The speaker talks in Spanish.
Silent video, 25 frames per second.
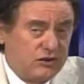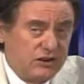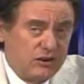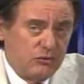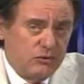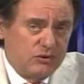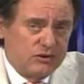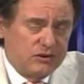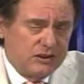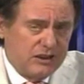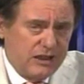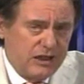
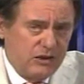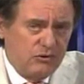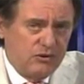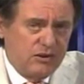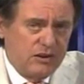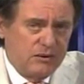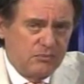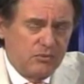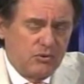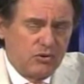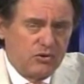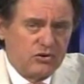secuestrado
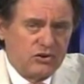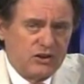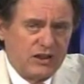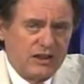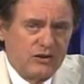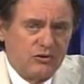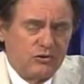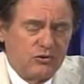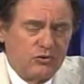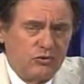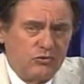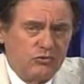y
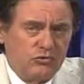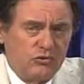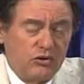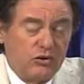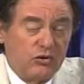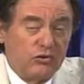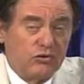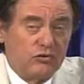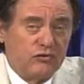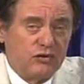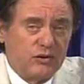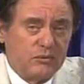deportado, ¿no? Uno
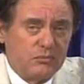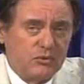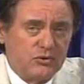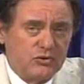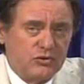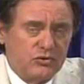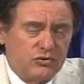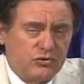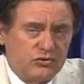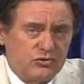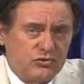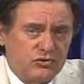de los
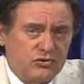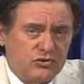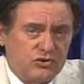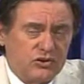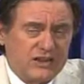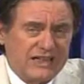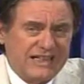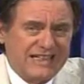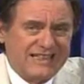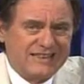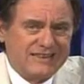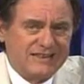famosos
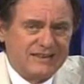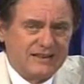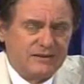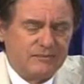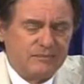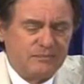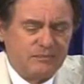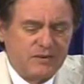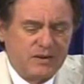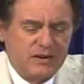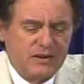13.